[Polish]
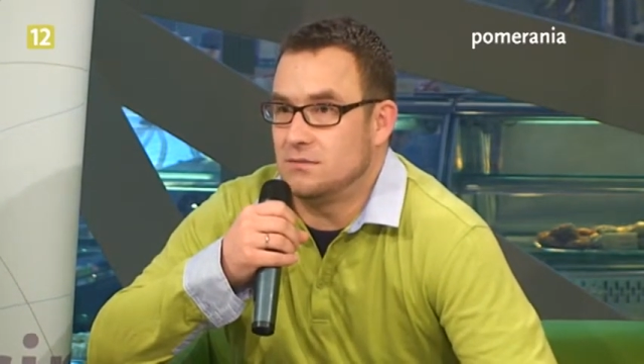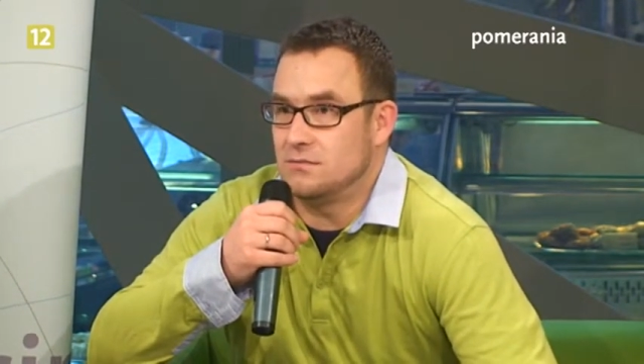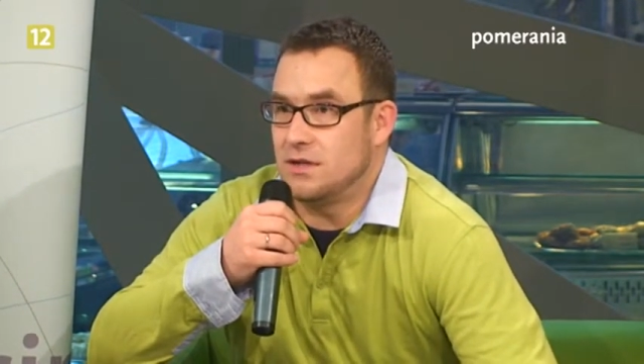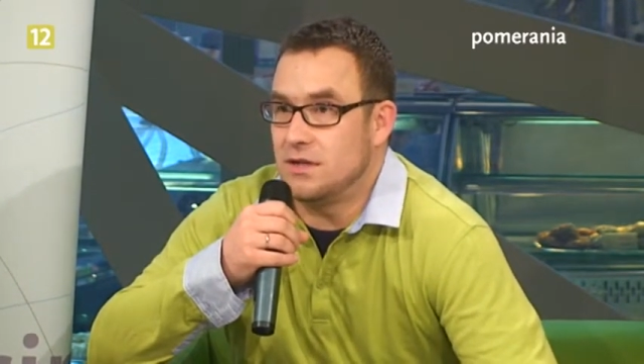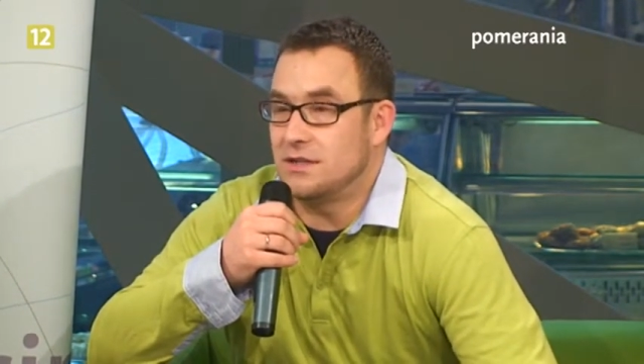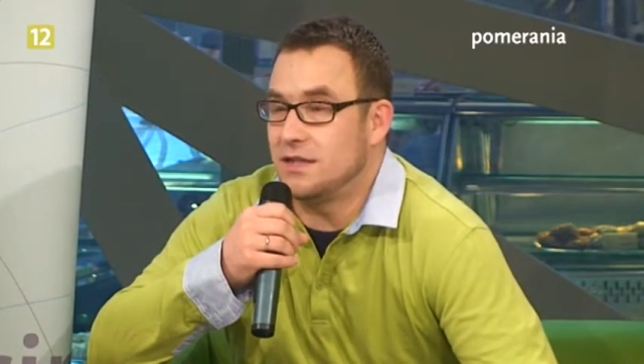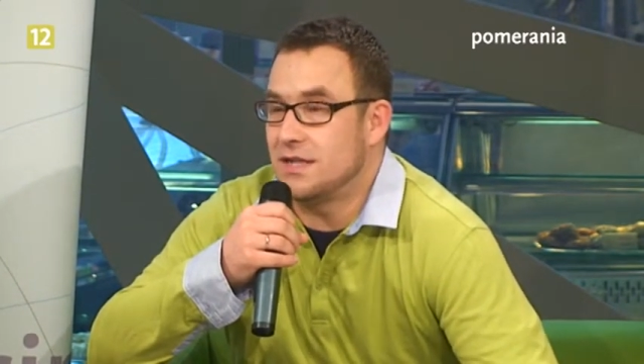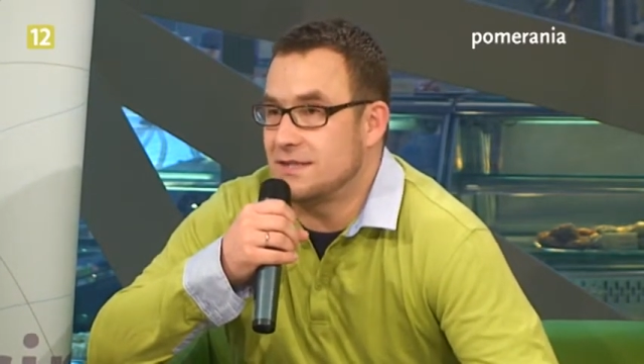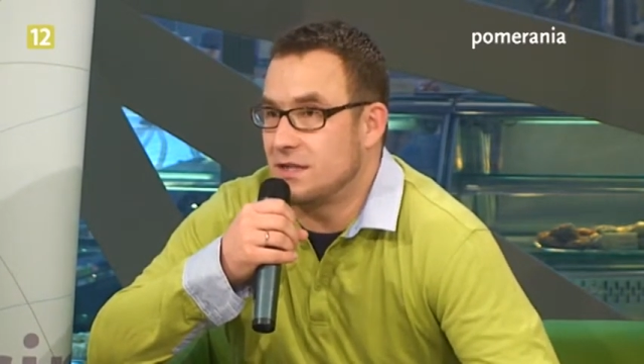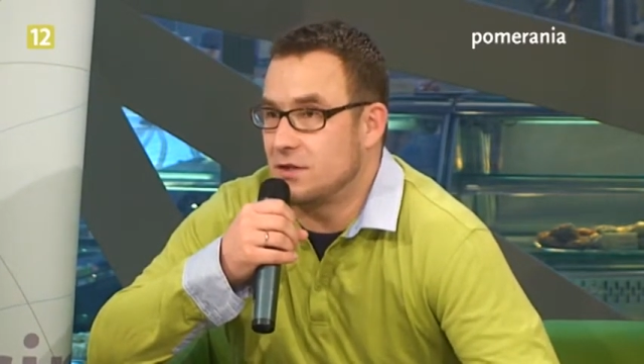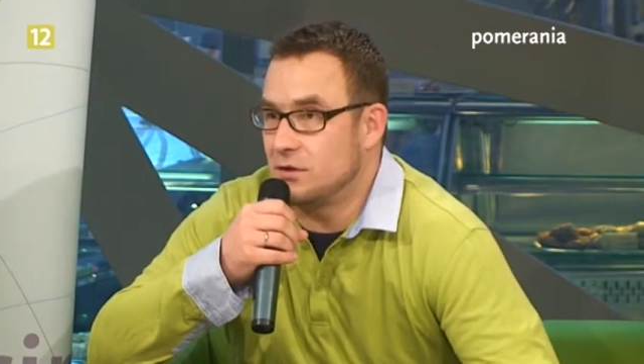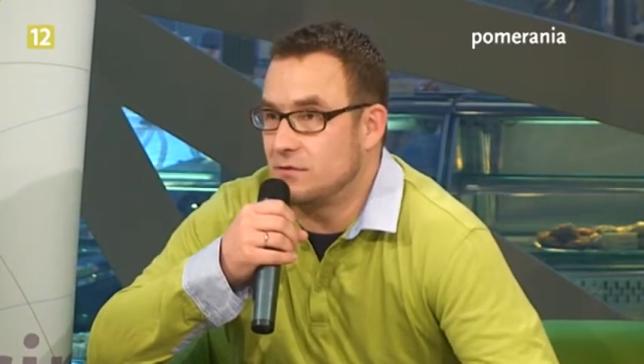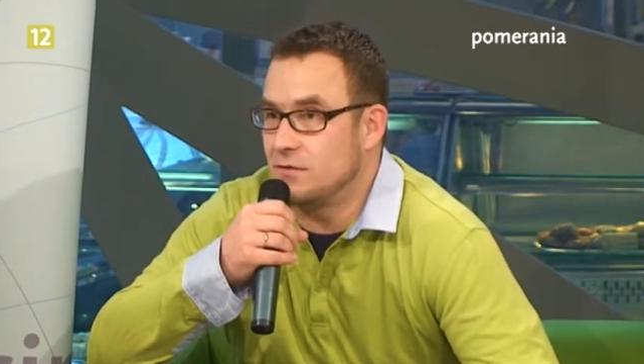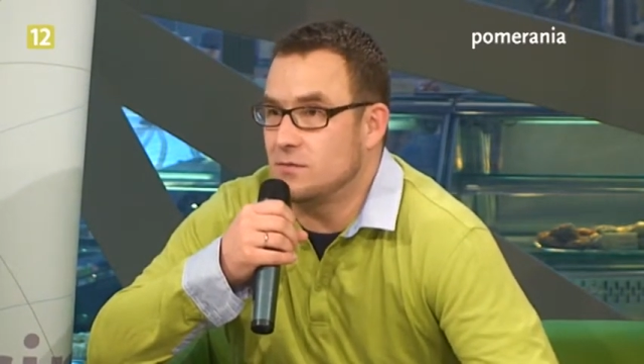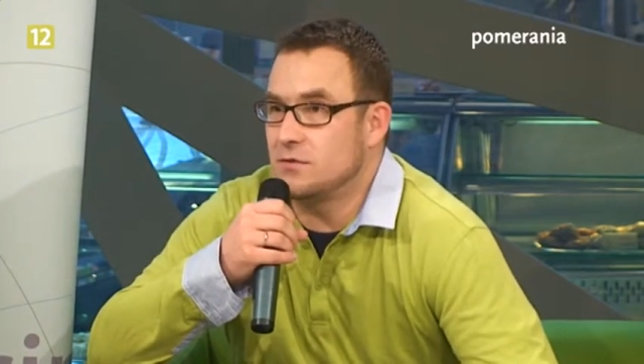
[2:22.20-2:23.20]

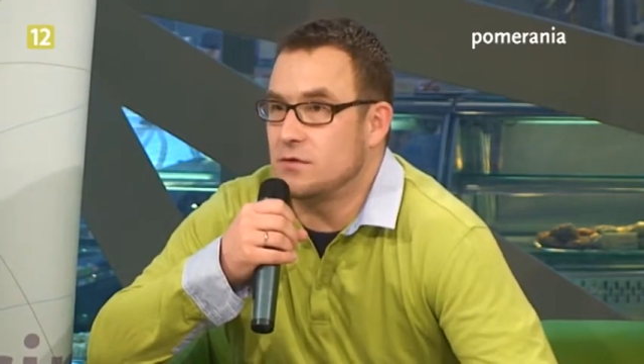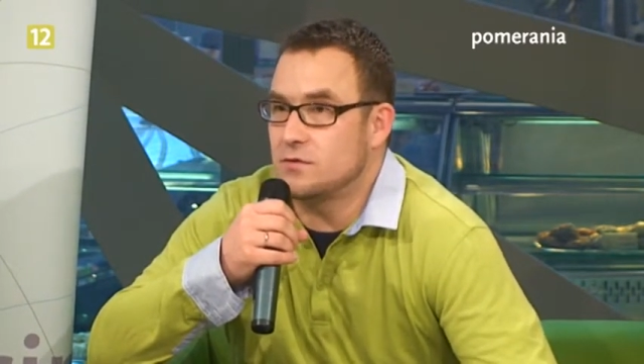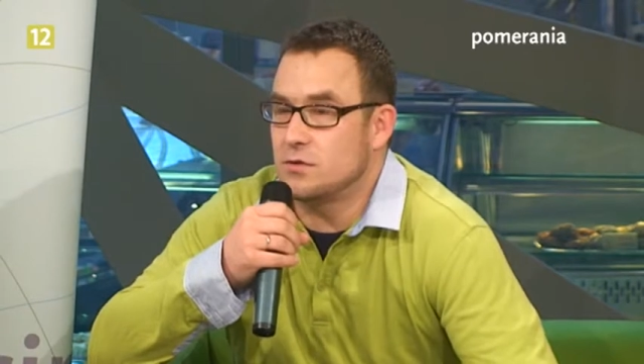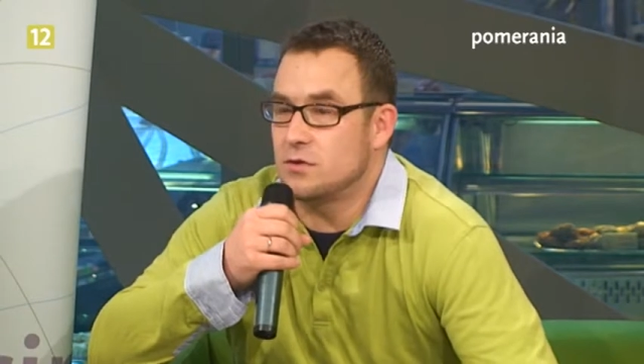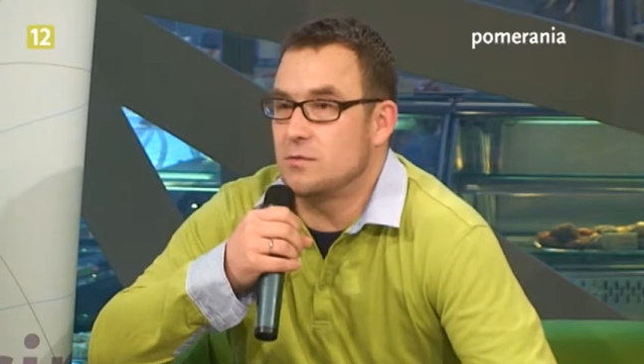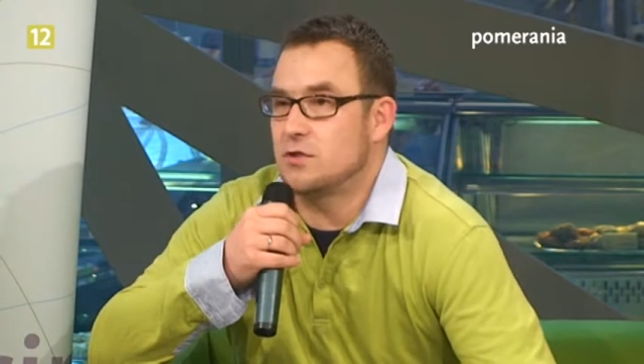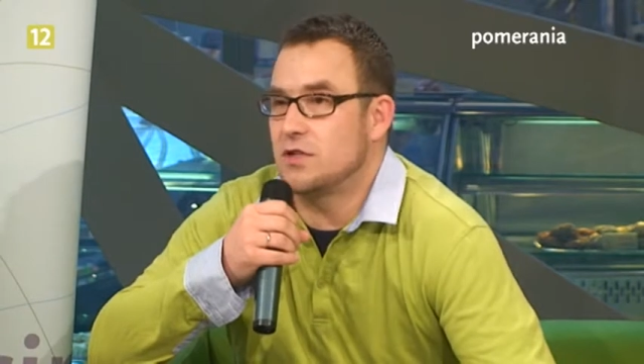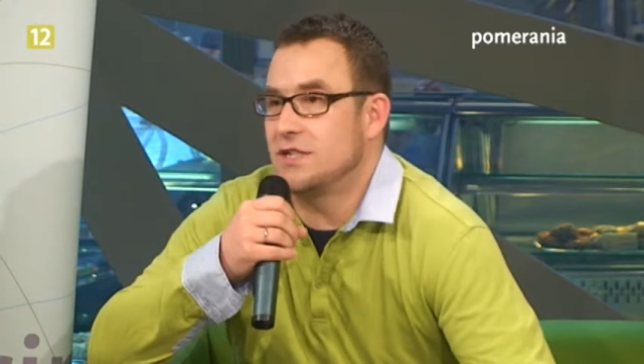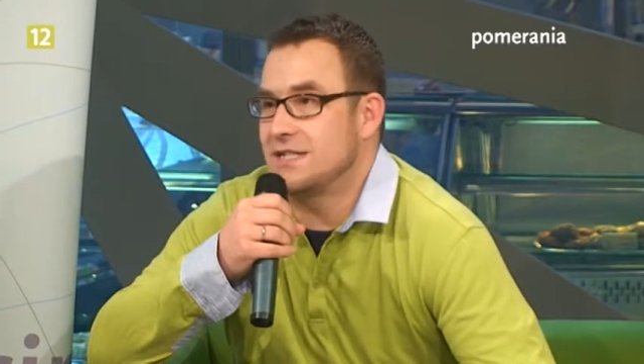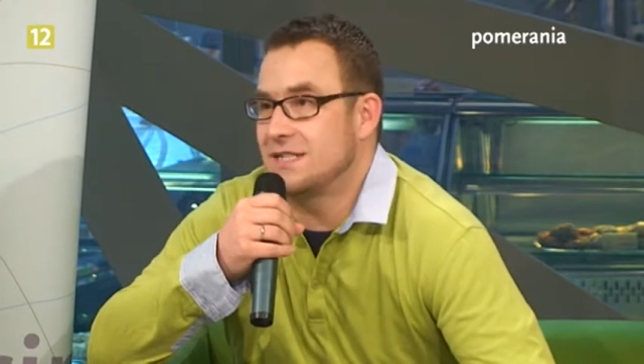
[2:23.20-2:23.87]
antyhazardową, no, z którą można się